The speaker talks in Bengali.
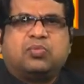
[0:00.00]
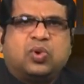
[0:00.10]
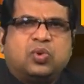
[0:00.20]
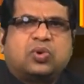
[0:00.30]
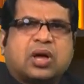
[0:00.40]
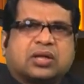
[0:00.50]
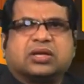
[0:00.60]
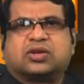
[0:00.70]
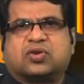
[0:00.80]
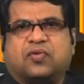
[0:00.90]
বহু
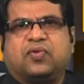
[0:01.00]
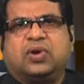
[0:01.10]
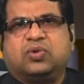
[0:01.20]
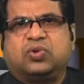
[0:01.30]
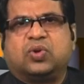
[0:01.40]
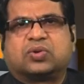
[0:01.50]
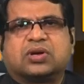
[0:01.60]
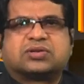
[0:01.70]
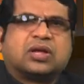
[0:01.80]
খাতের সফল এই উদ্যোক্তা